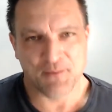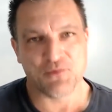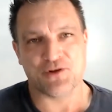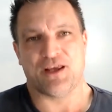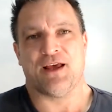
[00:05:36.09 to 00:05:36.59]

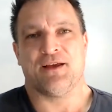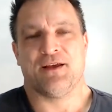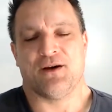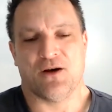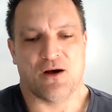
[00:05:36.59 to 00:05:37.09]
Por
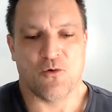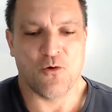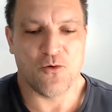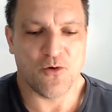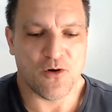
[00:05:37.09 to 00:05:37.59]
quê? Uh,
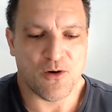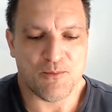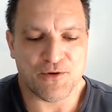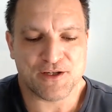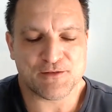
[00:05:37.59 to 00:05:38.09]
ou
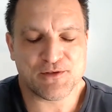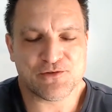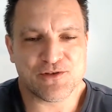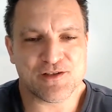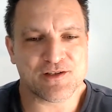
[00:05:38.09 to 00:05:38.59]
porque as
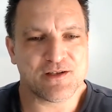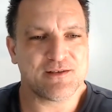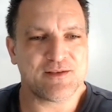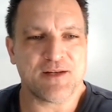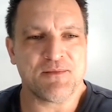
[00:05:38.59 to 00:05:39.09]
pessoas
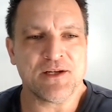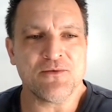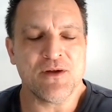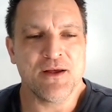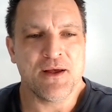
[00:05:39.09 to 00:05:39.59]

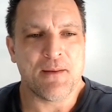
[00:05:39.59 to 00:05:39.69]
terminam